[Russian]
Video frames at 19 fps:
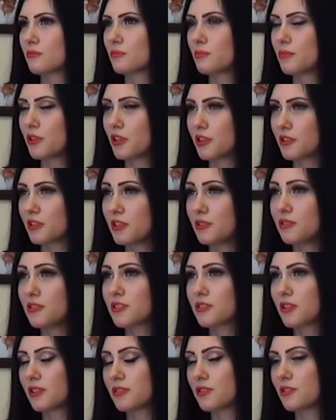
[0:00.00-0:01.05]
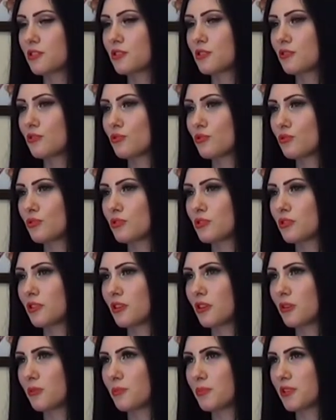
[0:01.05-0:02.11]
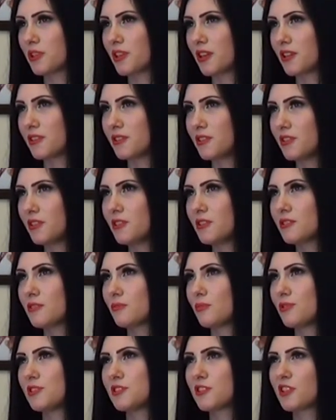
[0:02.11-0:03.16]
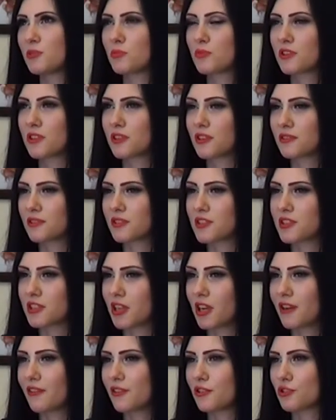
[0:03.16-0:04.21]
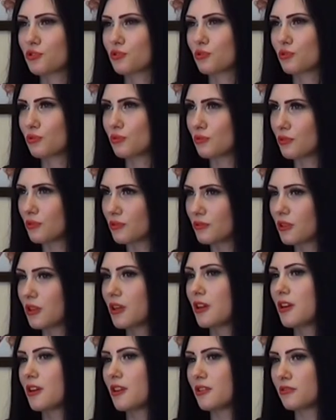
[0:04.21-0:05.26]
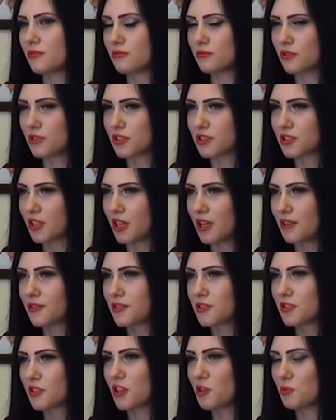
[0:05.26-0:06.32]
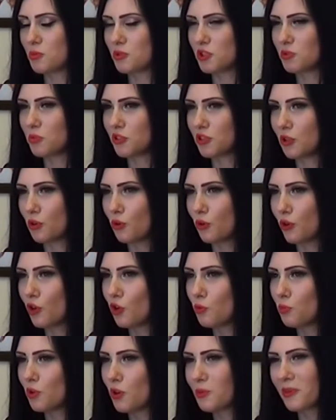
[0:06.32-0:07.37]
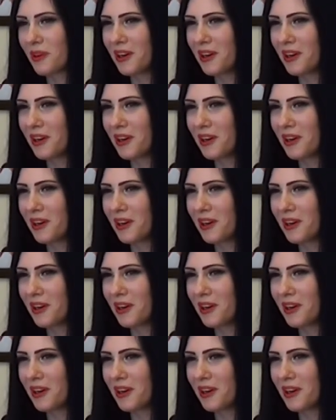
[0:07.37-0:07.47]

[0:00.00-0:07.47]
Приходилось как-то через все это переходить, и близкие меня настраивали, что не расстраивайся, мы тебе такой любим,